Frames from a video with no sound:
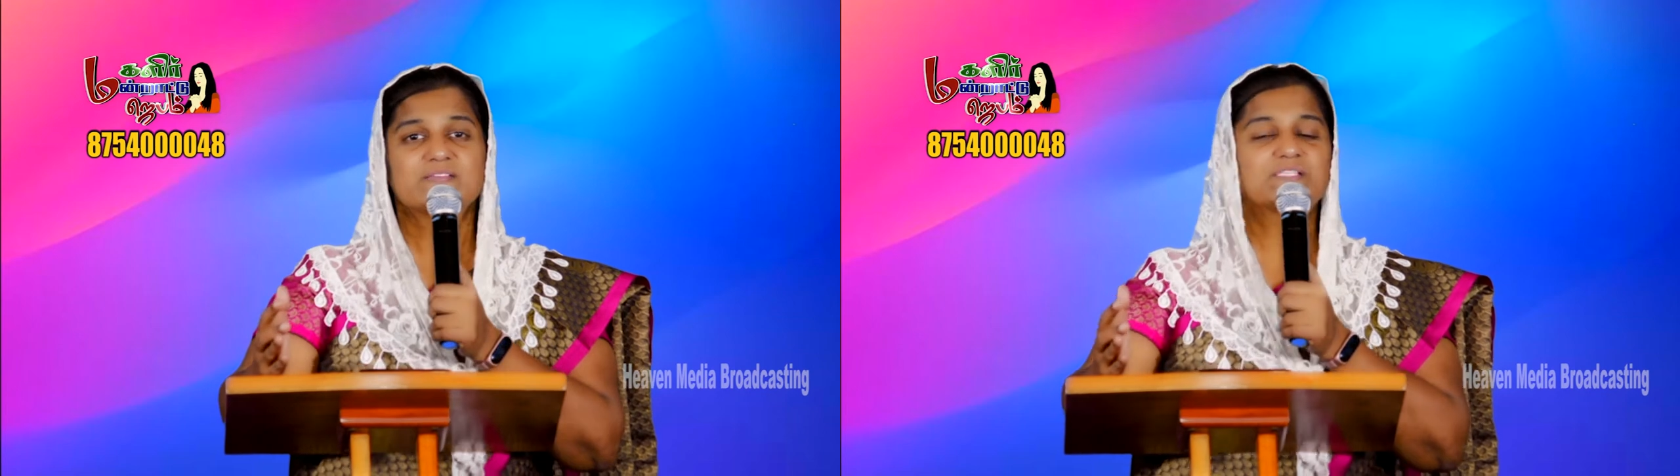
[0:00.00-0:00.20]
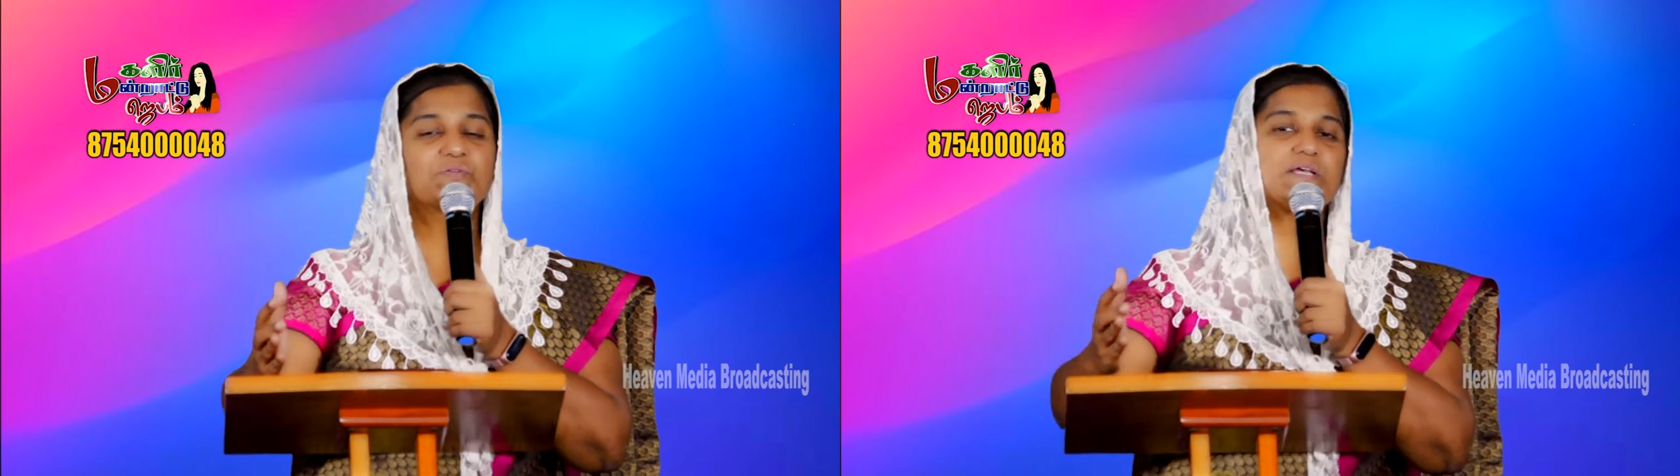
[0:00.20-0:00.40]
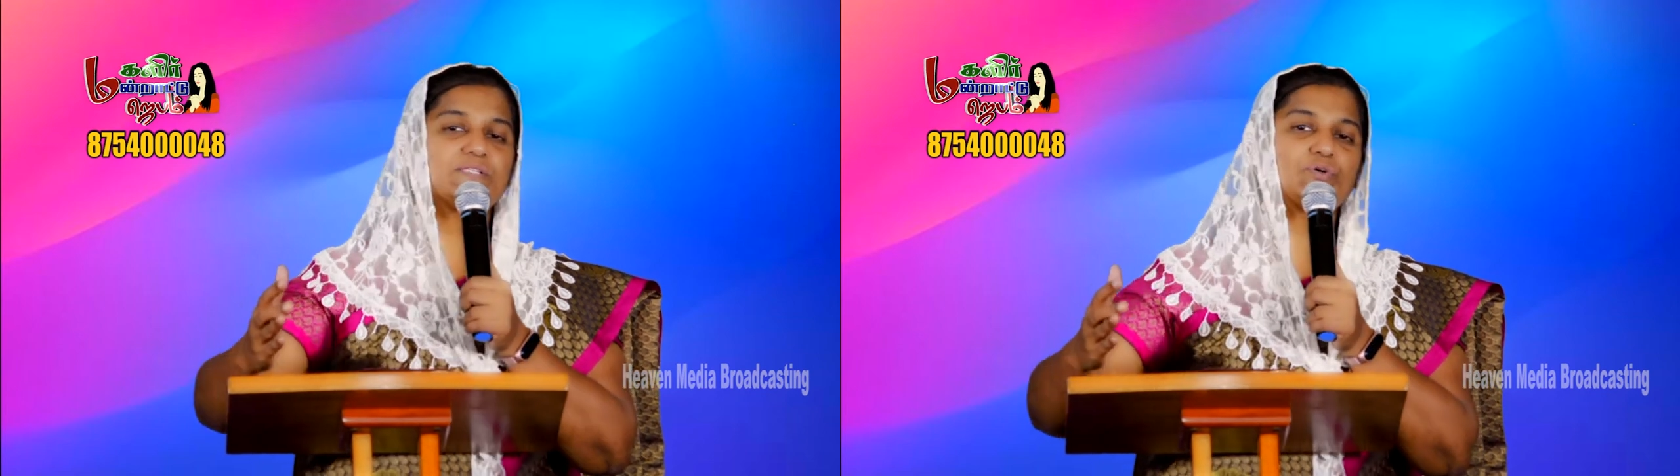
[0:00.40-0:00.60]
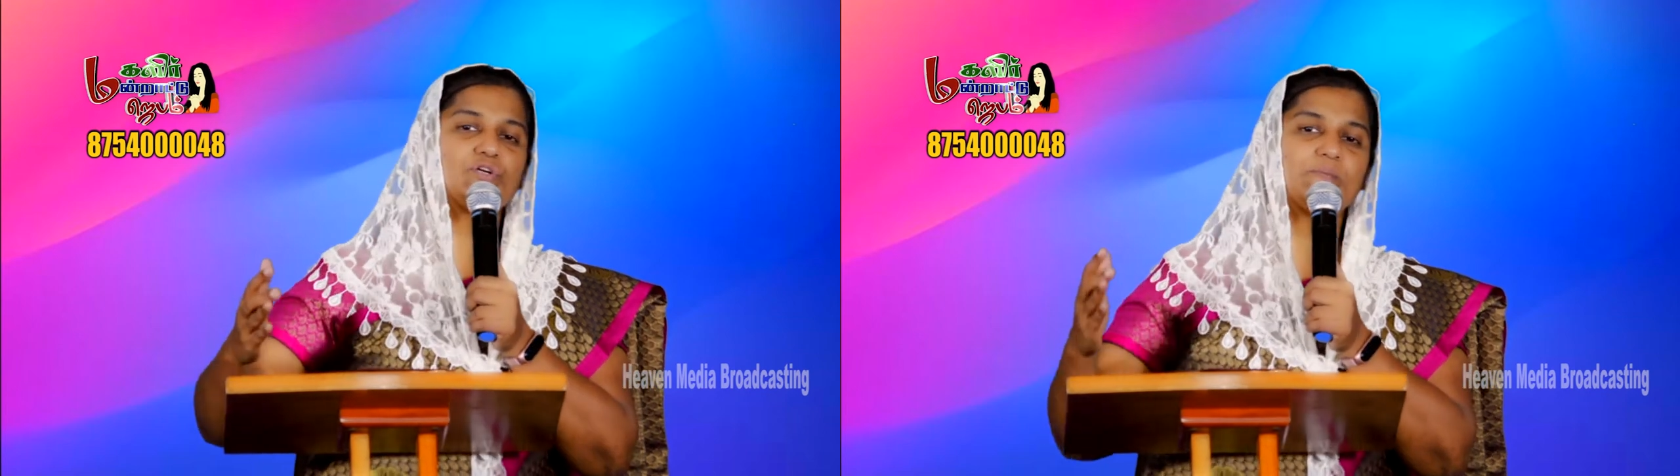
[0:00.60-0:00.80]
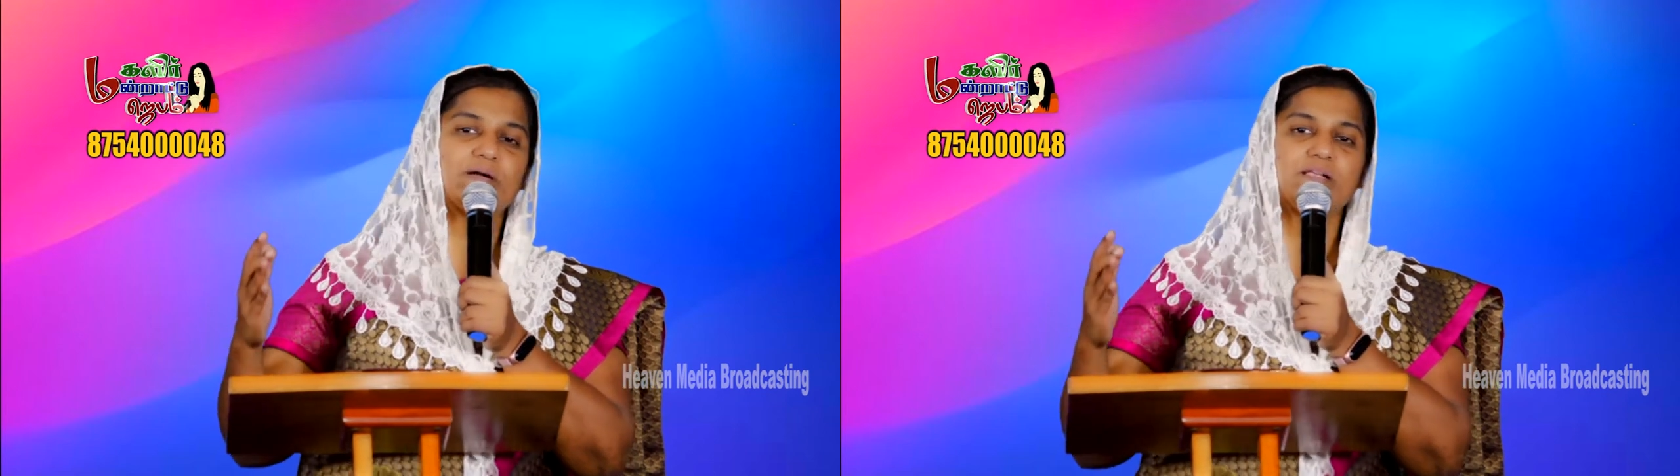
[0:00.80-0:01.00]
விசுவாச
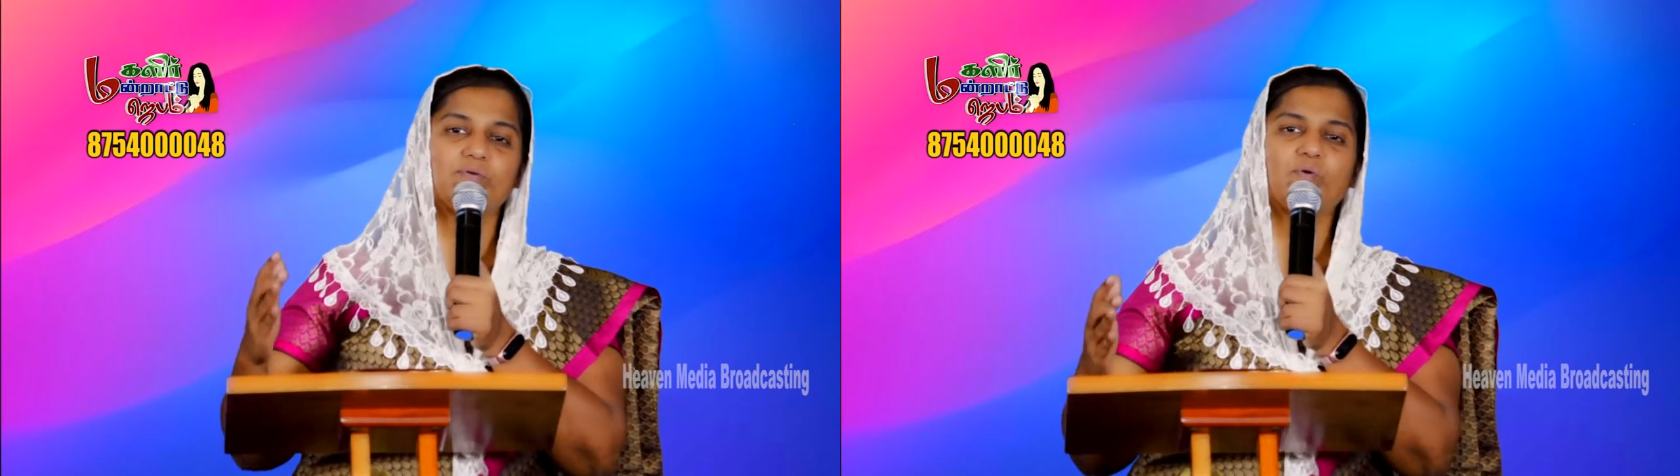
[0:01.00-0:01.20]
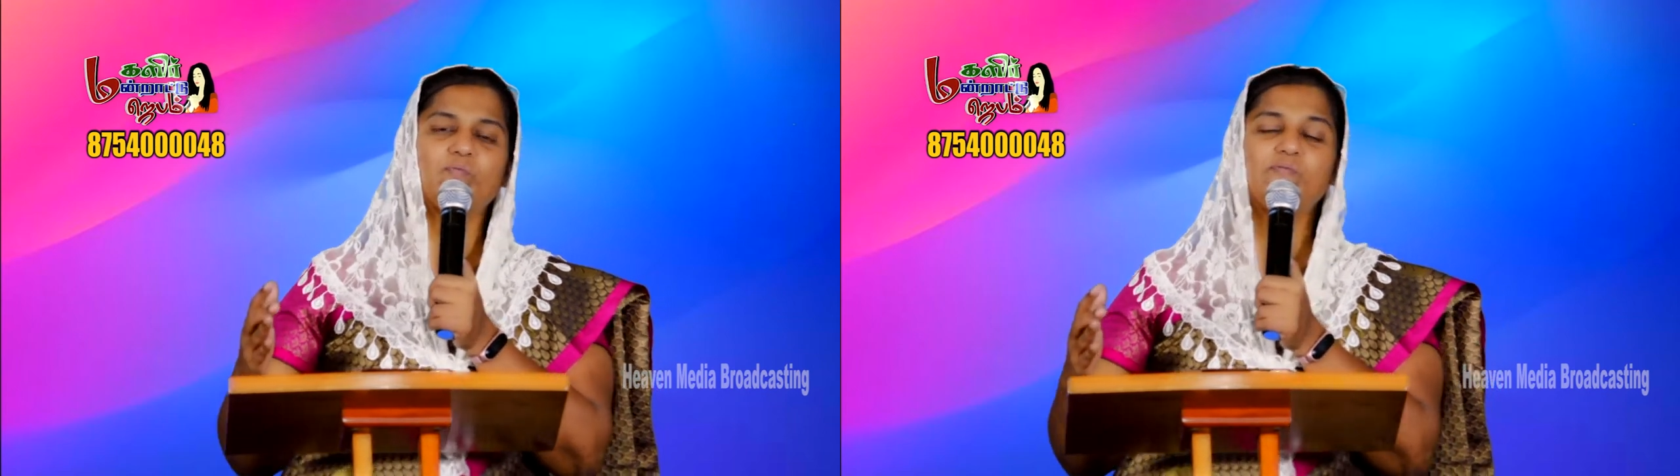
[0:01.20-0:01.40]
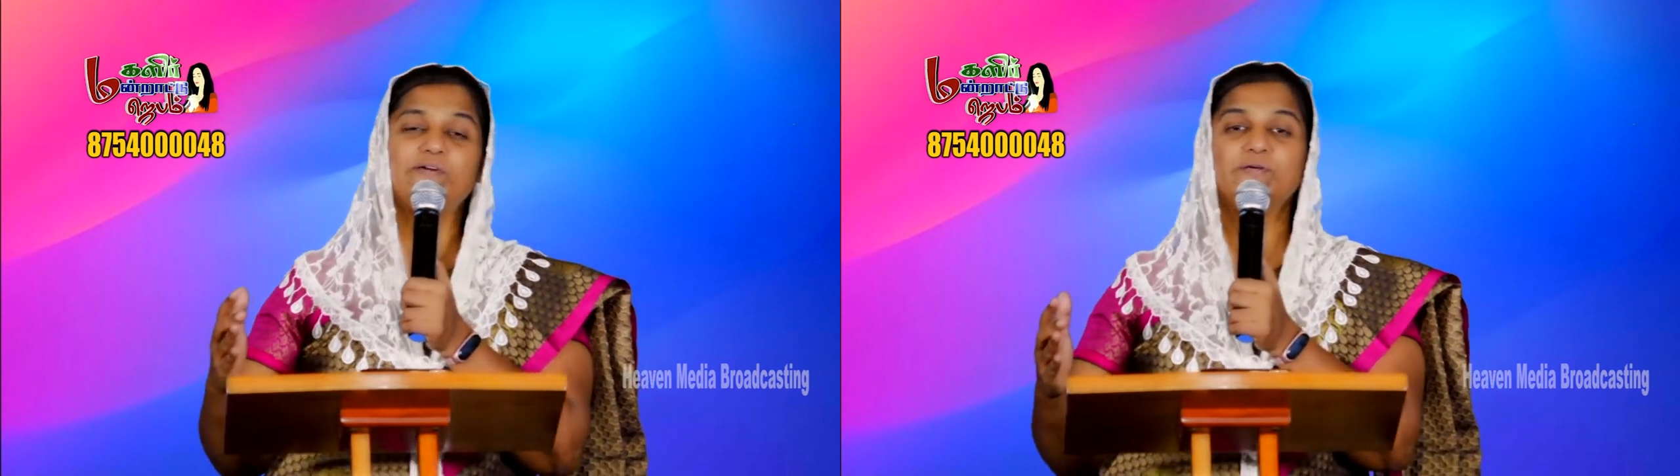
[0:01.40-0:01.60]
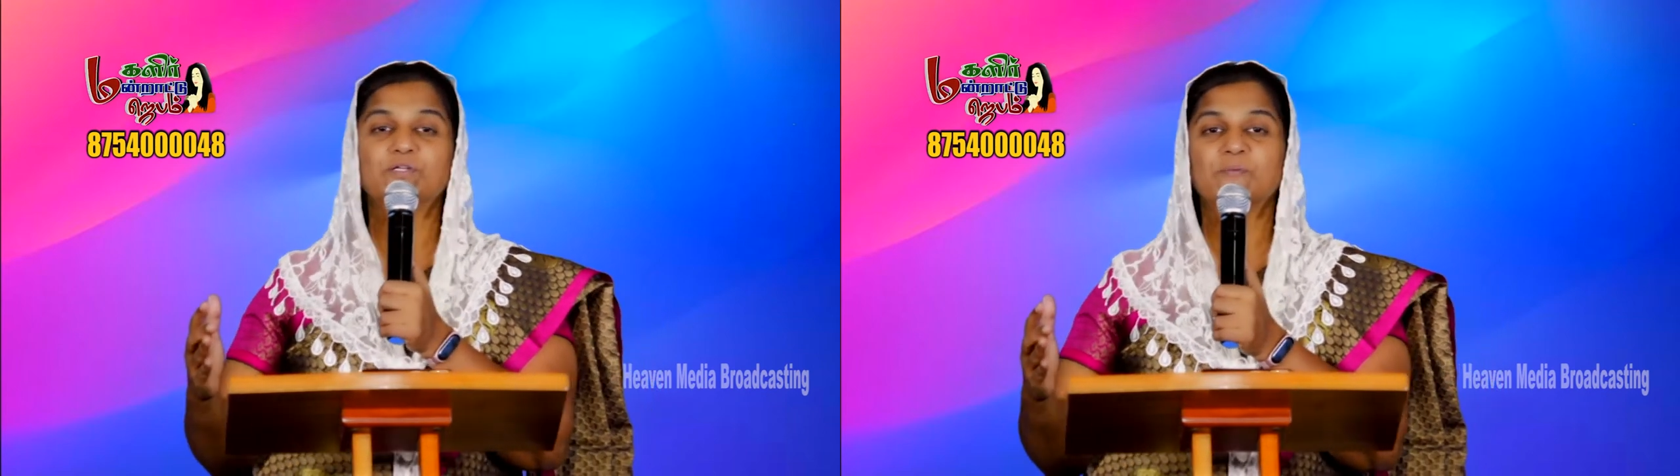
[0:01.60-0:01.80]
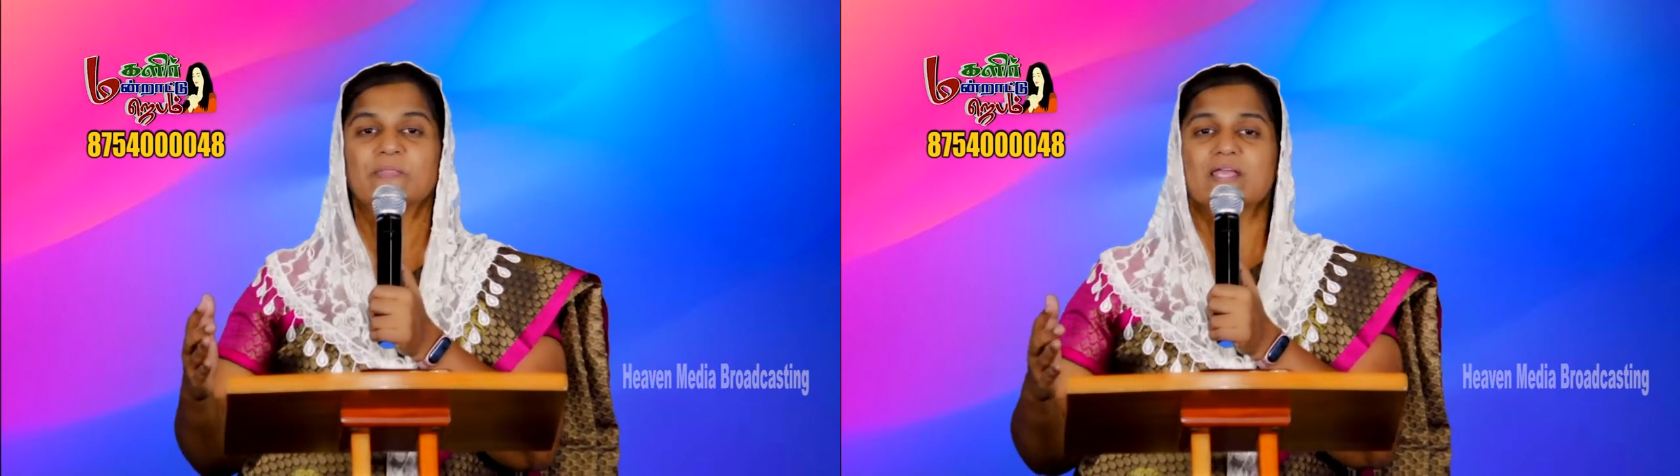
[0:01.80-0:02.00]
குடும்பங்கள்
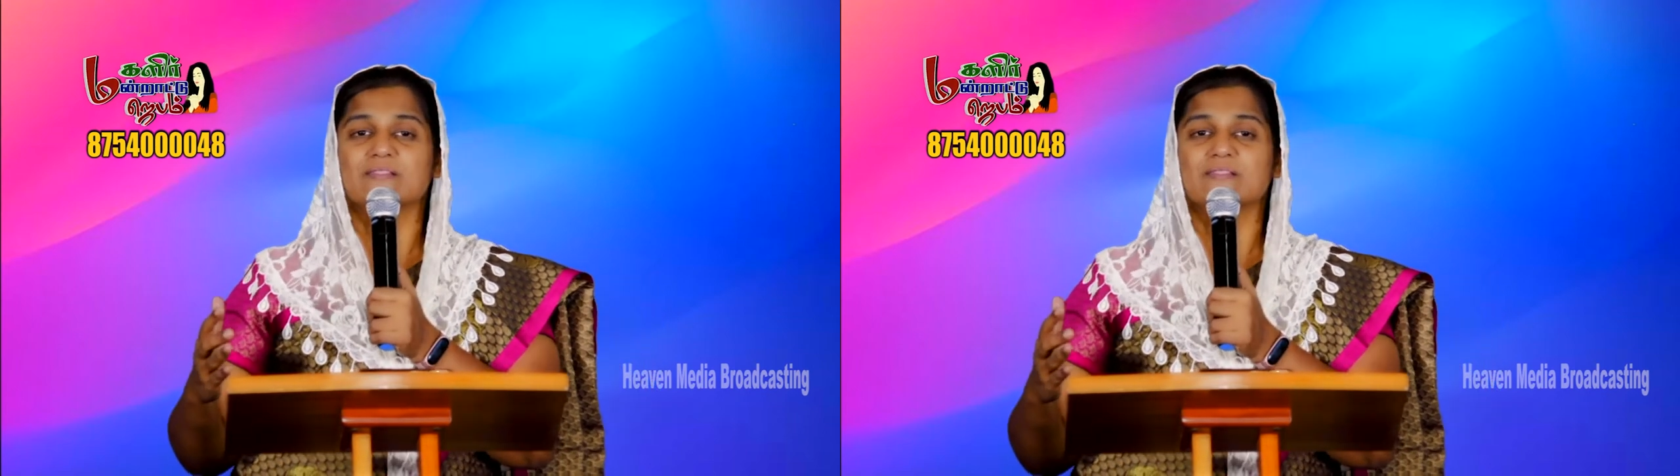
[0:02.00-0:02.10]
ஒவ்வொருவரும்